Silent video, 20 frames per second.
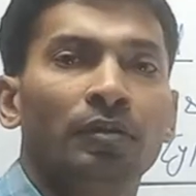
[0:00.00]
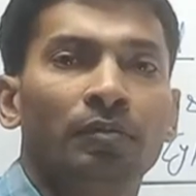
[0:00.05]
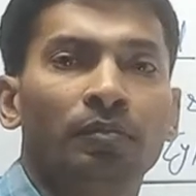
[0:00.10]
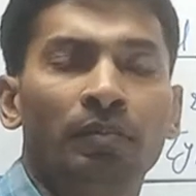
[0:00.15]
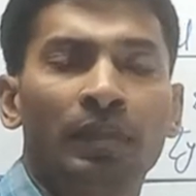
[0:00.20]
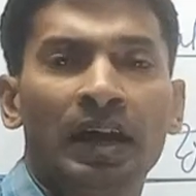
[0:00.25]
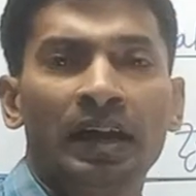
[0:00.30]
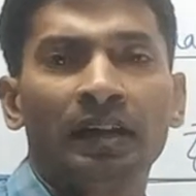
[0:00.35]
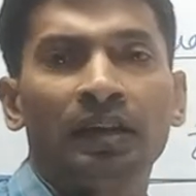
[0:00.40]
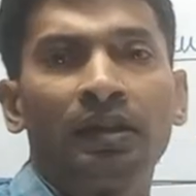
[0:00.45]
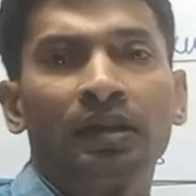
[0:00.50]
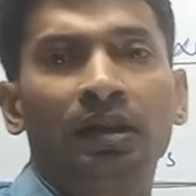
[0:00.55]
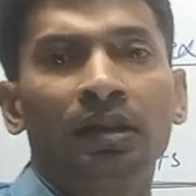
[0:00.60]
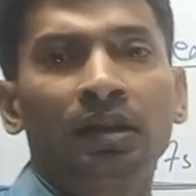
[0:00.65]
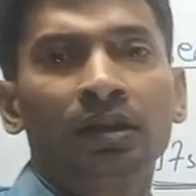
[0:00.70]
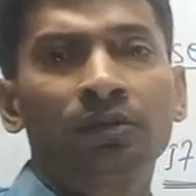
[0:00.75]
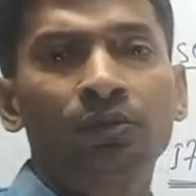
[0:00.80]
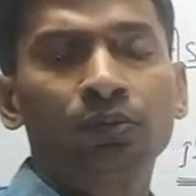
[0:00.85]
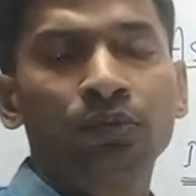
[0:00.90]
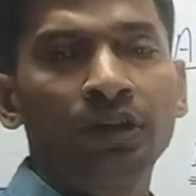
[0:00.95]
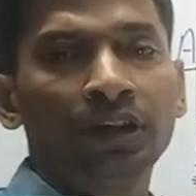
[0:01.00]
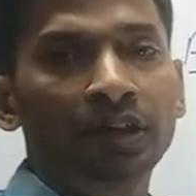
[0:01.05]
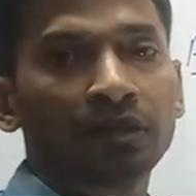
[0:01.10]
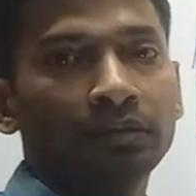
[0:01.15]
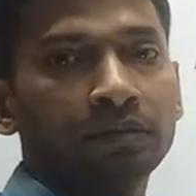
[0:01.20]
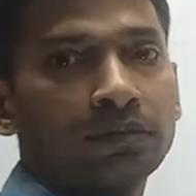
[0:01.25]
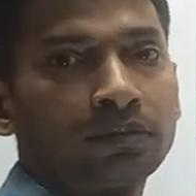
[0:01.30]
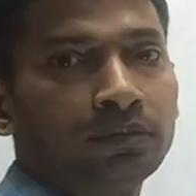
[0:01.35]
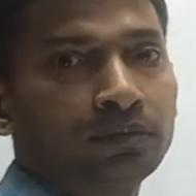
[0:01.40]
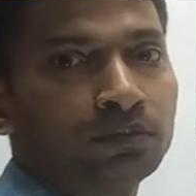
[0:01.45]
माई डियर
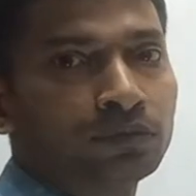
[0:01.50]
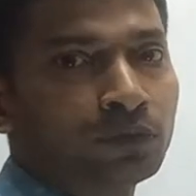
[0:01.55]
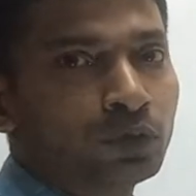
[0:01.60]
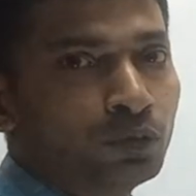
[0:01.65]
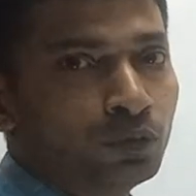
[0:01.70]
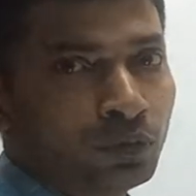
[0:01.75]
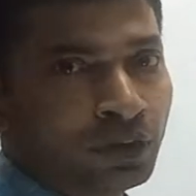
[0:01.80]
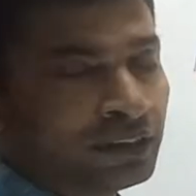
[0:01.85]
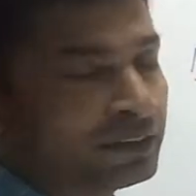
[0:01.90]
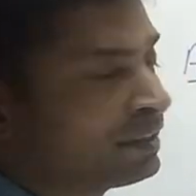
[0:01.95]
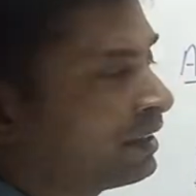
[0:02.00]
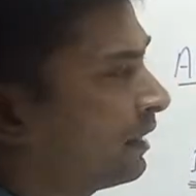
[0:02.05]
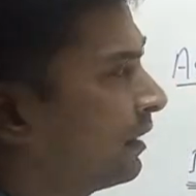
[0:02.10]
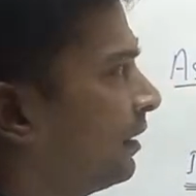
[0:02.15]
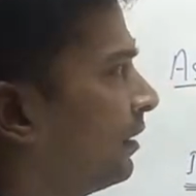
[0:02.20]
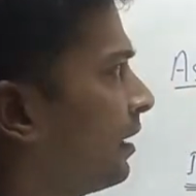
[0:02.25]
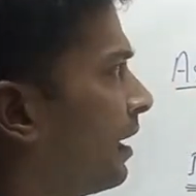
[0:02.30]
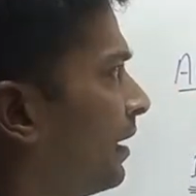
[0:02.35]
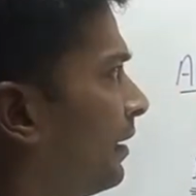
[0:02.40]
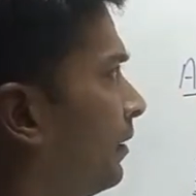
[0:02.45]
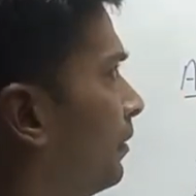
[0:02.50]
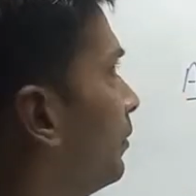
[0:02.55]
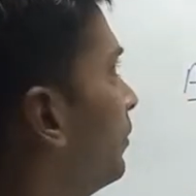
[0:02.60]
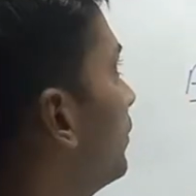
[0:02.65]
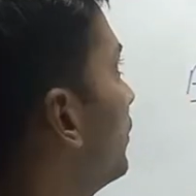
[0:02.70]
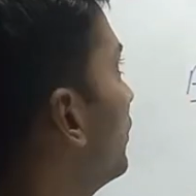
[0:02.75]
स्टूडेंट वन once आई